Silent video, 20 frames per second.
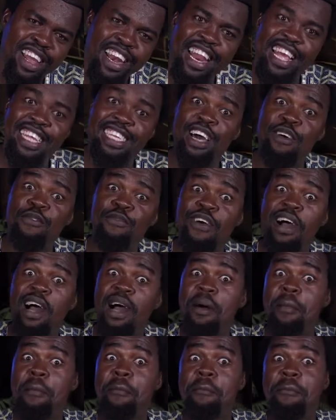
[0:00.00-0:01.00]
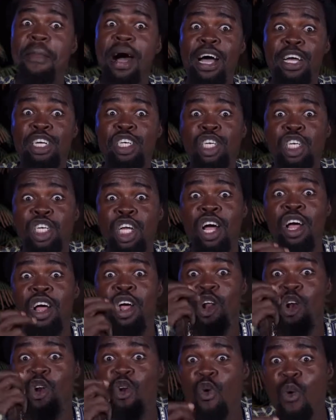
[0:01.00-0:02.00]
les enfants mangent
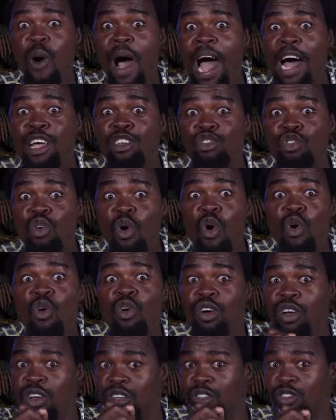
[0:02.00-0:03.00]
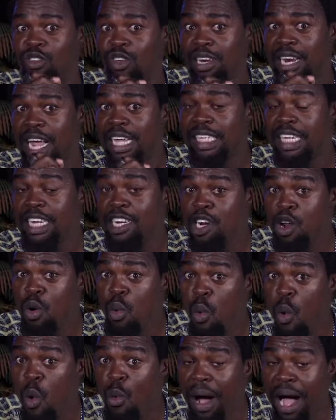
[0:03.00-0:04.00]
l'oiseau de Nazin
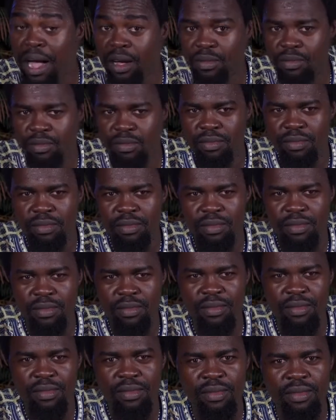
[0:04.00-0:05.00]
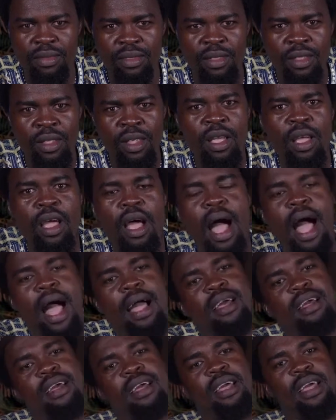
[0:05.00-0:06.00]
Nunguba. Ah,
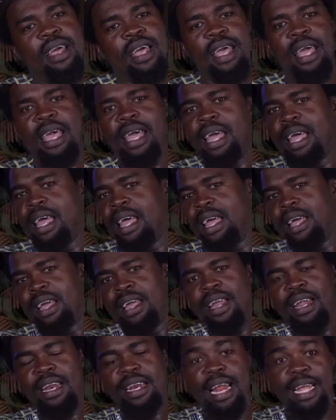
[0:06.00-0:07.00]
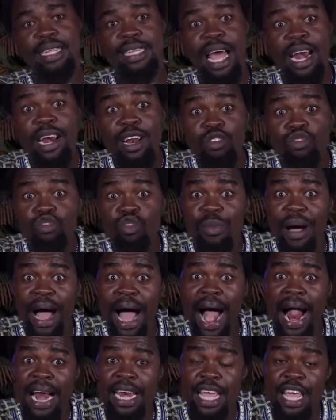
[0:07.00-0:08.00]
et eh. Nathalie Touba
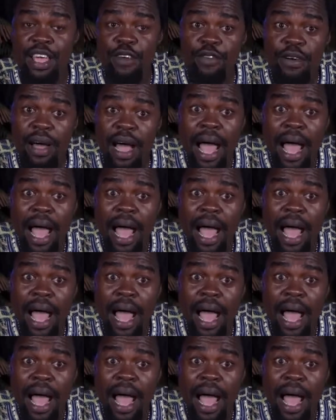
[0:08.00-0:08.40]
arrive.